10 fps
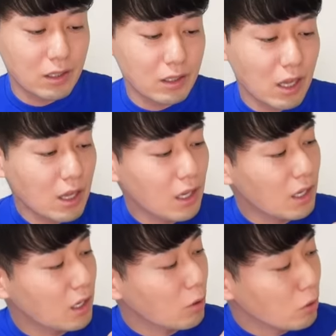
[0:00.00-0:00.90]
で、
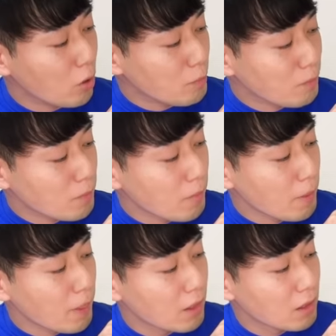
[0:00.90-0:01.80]
えー、この
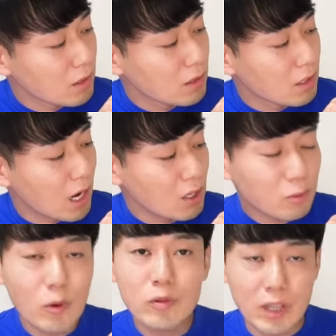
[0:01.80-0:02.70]

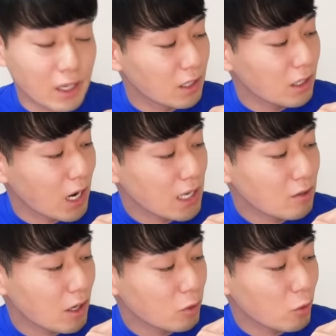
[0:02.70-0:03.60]
iPhone 内
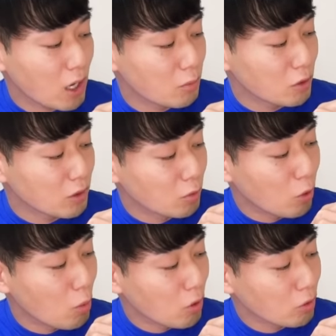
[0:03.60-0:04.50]
iCloud ドライブっていう
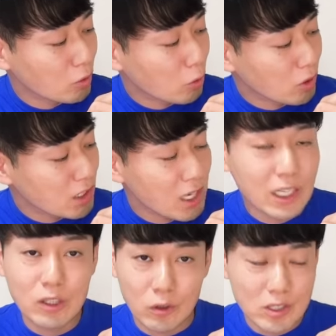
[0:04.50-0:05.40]
項目のところに
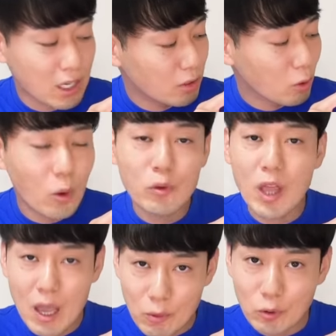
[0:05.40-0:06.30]
さっきのですね
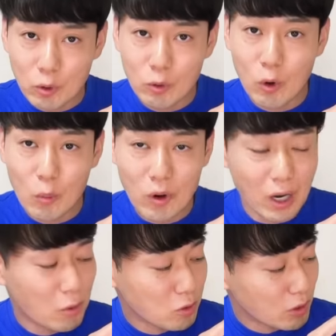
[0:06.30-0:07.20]
ノーネームという項目
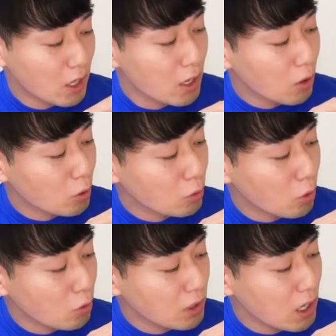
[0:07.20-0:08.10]
がありますので、この
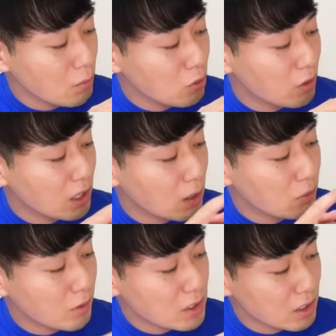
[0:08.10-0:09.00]
ノーネームを選
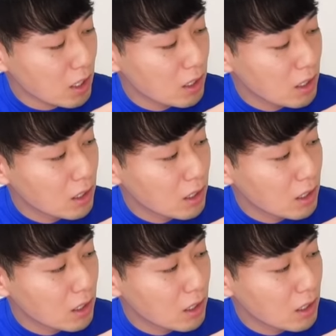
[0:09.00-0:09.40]
びまして、